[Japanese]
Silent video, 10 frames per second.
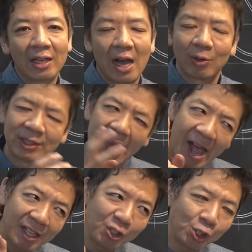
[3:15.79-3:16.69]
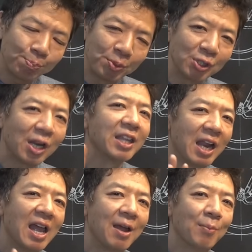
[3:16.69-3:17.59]
あの30分ぐらいで
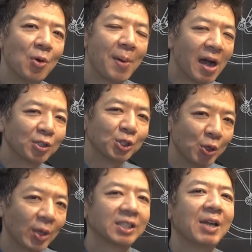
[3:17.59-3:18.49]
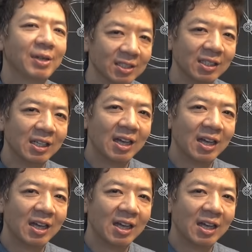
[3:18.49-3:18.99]
ねもうパンク修理終わっちゃいます